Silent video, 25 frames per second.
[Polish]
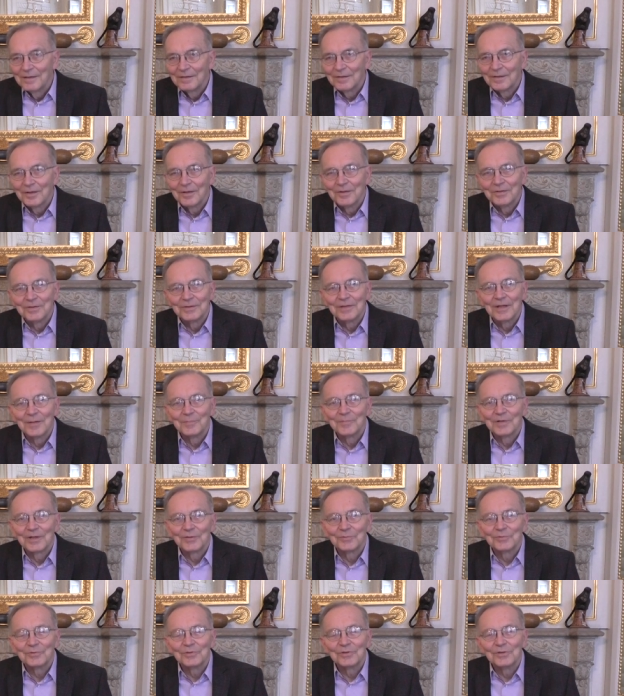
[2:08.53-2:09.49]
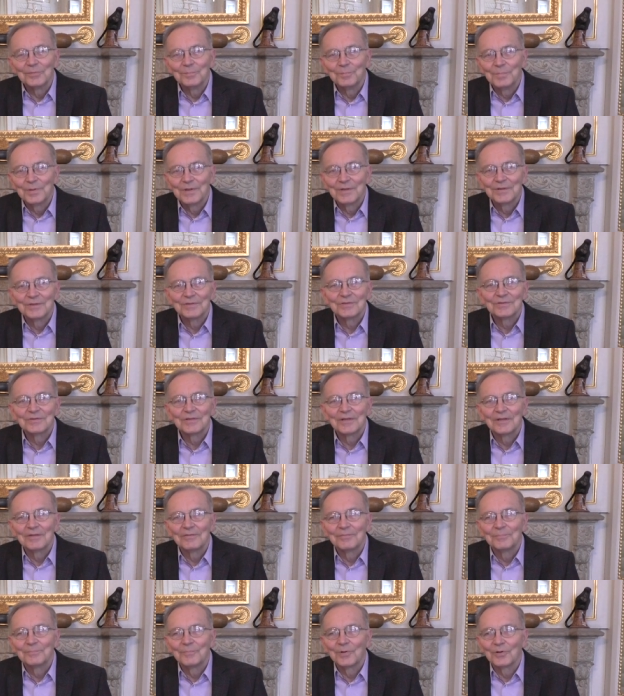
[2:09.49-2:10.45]
No i tam na drugim
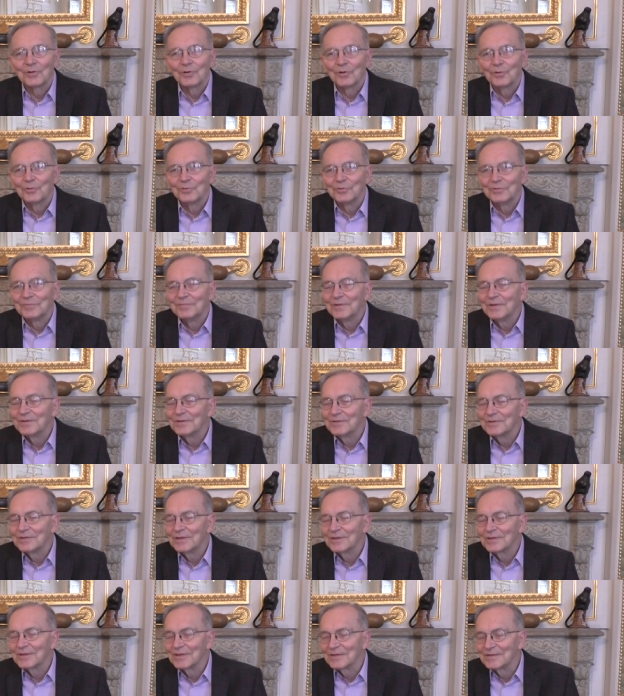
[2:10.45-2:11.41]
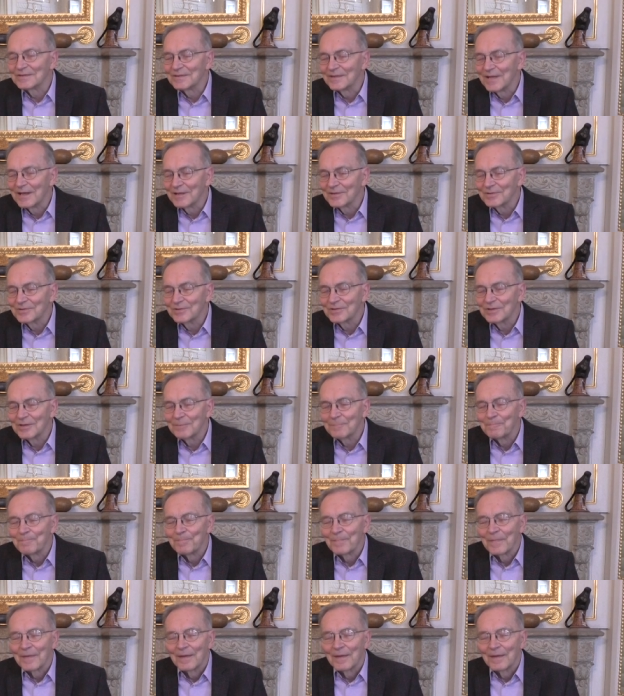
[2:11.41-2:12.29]
piętrze, w pokoju 216,